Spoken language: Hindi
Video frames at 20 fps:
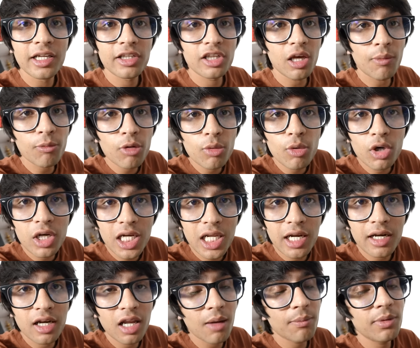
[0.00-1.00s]
कि हमको भी ऑर्डर
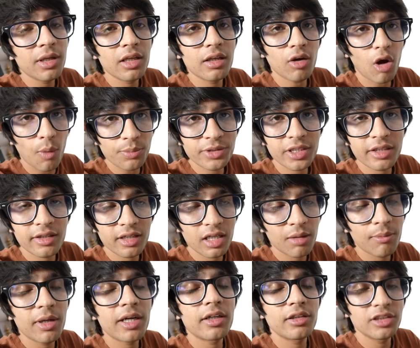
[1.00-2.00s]
करना है अभी ऑप्शन नहीं
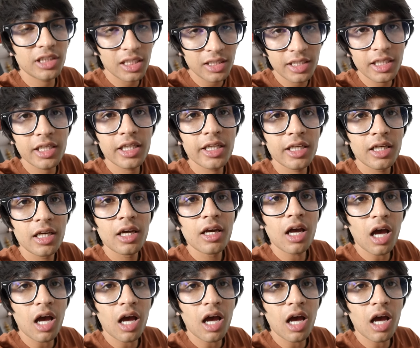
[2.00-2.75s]
है बट जल्दी ही